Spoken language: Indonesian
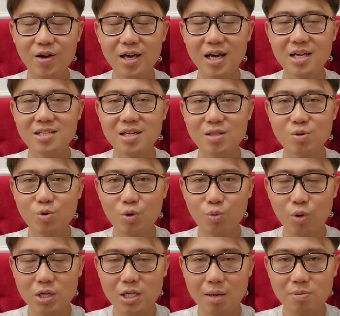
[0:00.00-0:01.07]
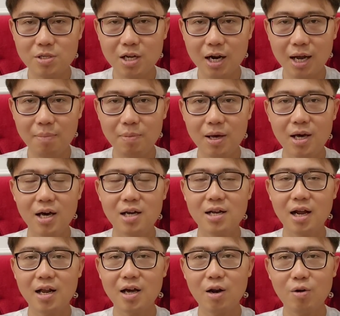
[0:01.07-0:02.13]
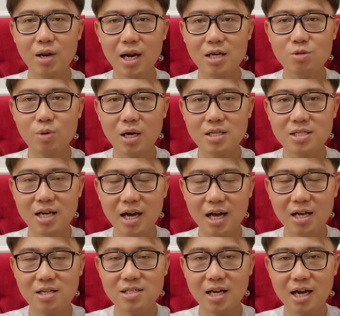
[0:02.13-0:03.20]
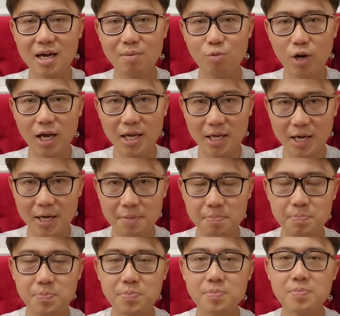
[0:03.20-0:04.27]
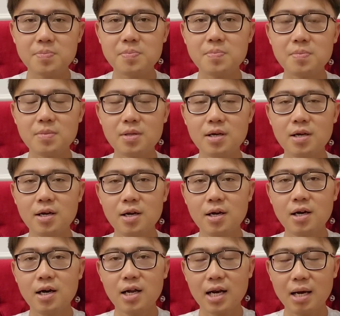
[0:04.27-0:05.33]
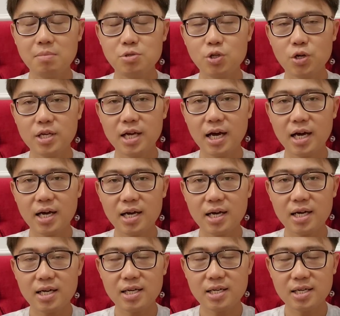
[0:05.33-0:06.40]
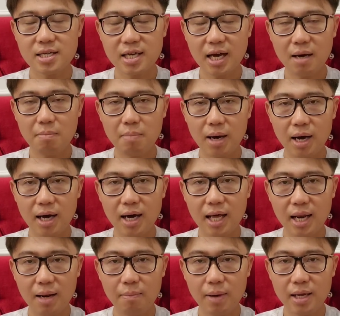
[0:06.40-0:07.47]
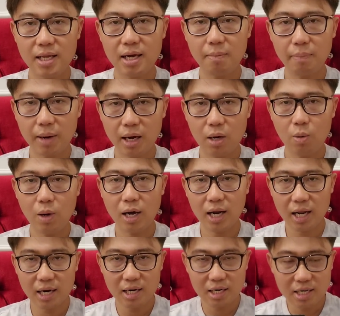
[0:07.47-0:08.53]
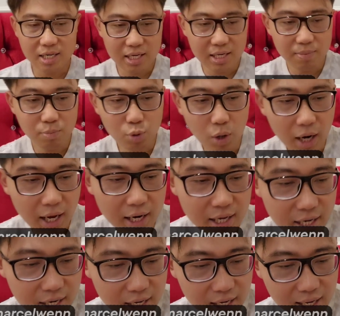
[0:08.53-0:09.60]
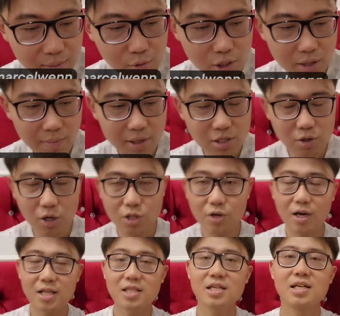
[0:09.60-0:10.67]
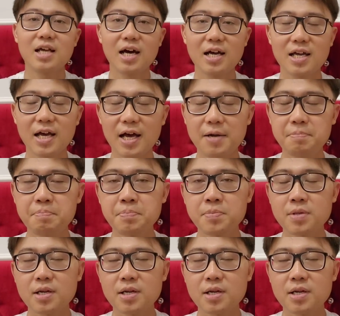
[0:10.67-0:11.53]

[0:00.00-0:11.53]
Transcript: Oke, saya tunggu buat subscribe dan kalau udah langsung aja saya akan mulai ya. 6 zodiak yang bakal banyak pengeluaran di bulan ini. Kamu termasuk ataukah tidak ya?